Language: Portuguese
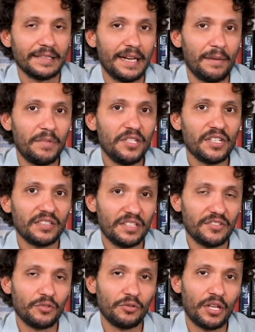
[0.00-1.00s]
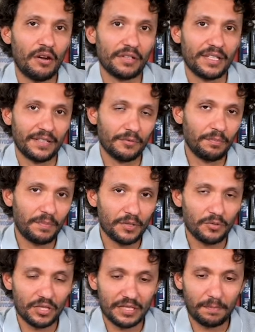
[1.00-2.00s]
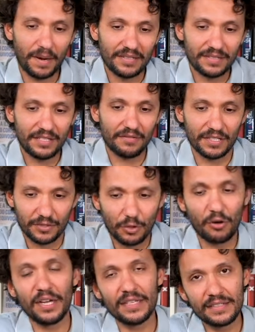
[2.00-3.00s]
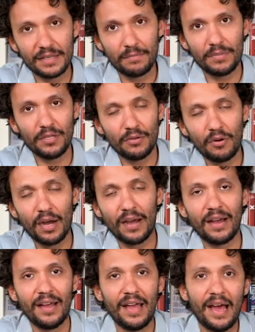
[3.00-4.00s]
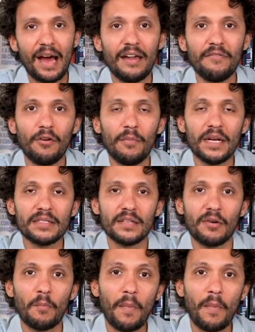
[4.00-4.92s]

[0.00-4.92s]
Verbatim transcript: da mídia tradicional, que eram pessoas passivas, só recebiam a, a informação.